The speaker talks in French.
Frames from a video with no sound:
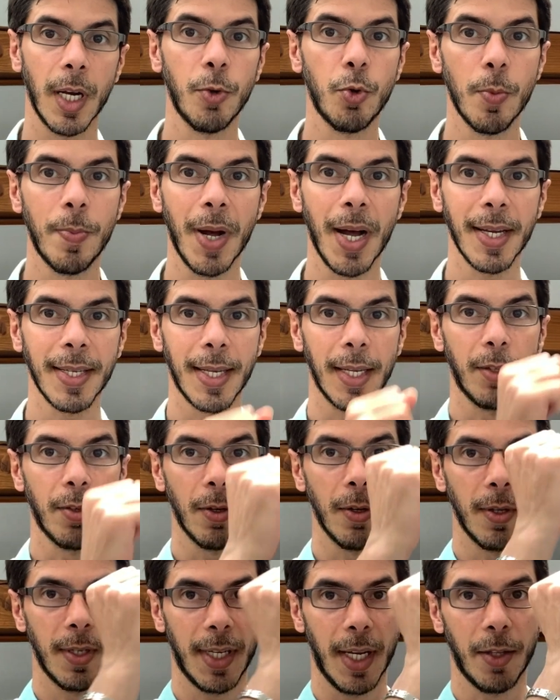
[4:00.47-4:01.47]
quelque part, ça
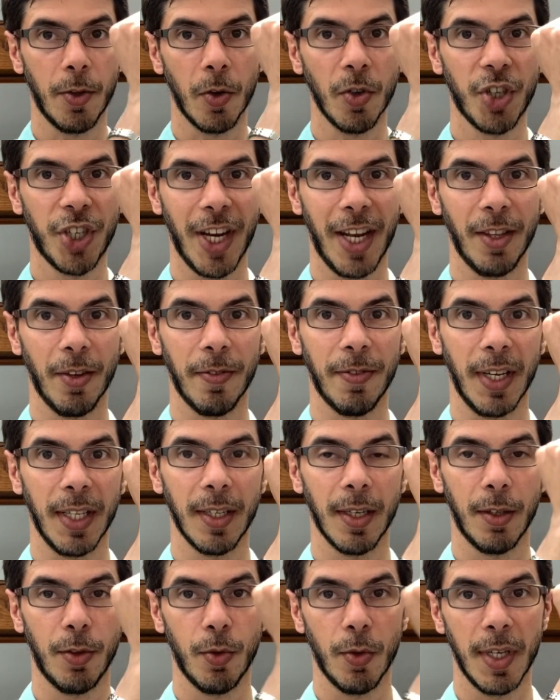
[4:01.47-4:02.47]
t'enchaîne en
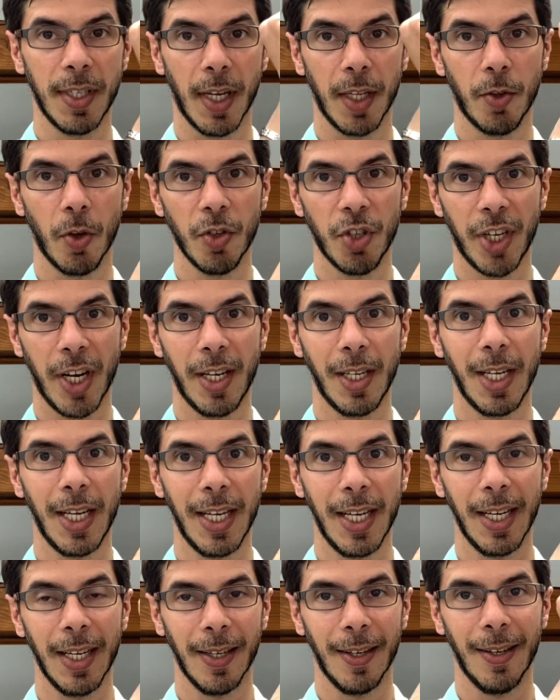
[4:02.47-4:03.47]
fait. Tu vois, ça t'enchaîne
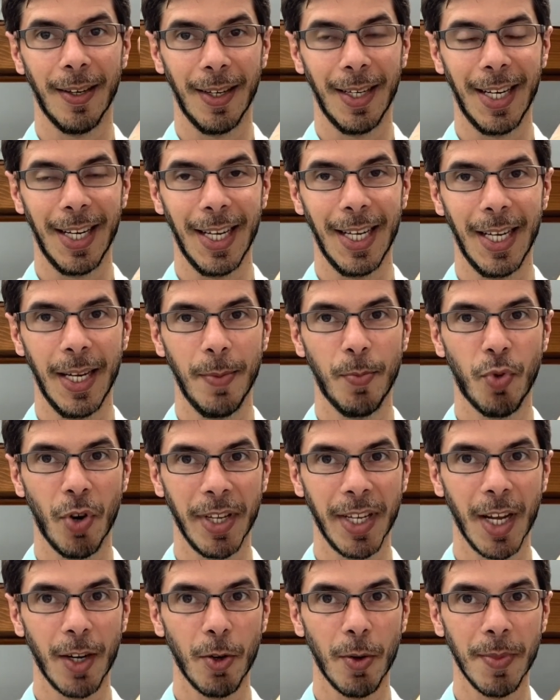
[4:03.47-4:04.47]
les, euh,
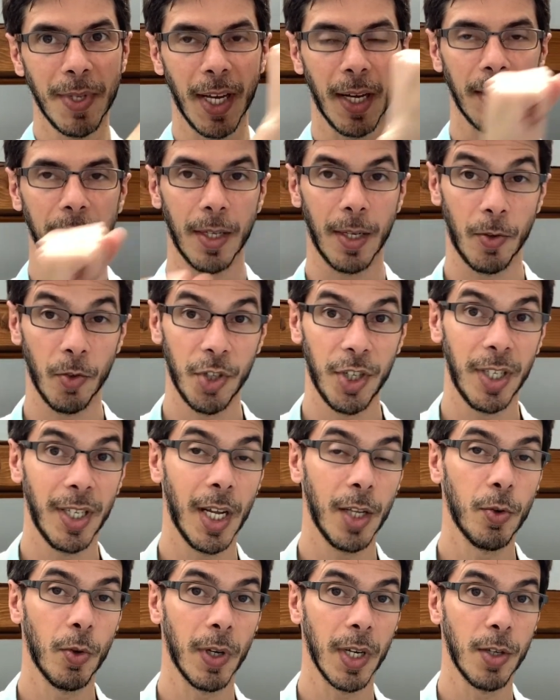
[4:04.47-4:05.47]
poignets comme ça. tu as enchaîné
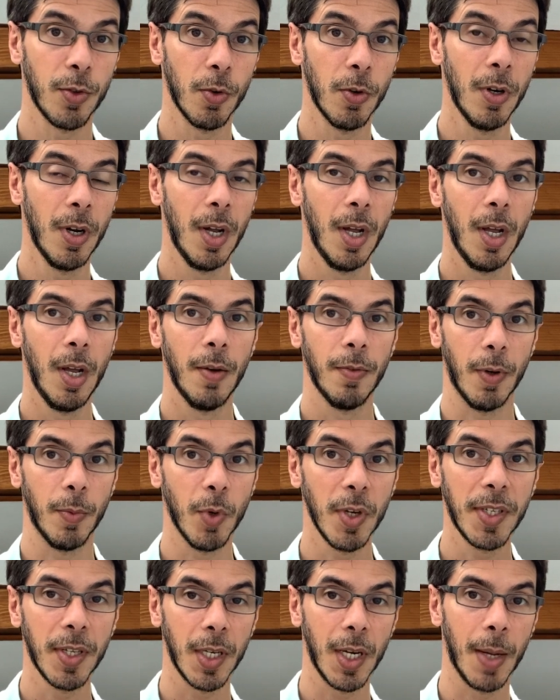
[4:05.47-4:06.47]
à ton réseau. Enfin,
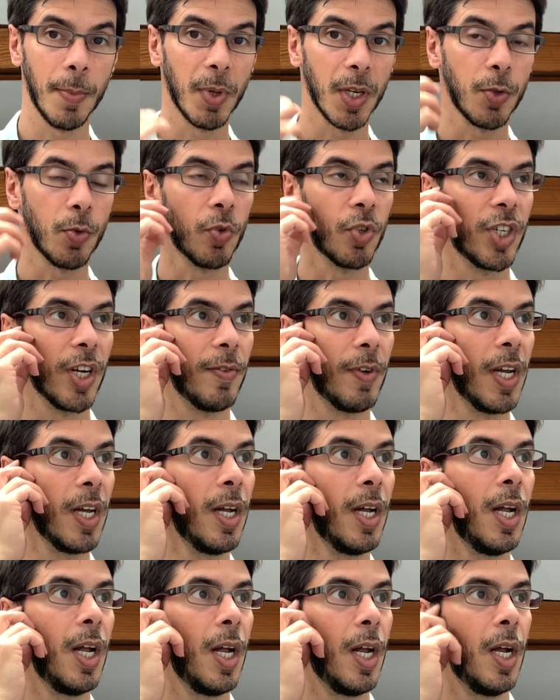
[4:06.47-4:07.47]
moi, c'est l'impression que
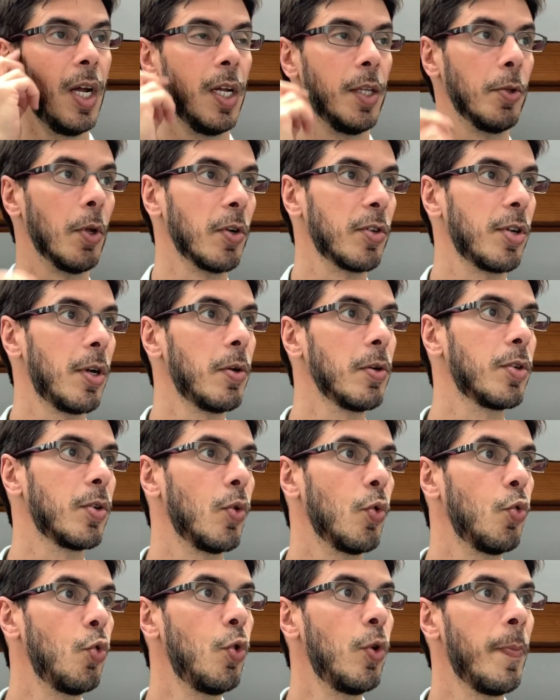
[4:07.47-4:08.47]
j'avais, dans le
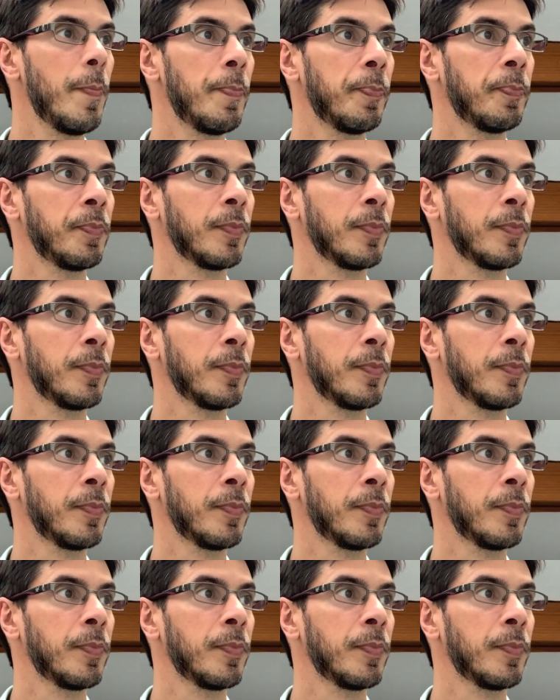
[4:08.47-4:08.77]
sens où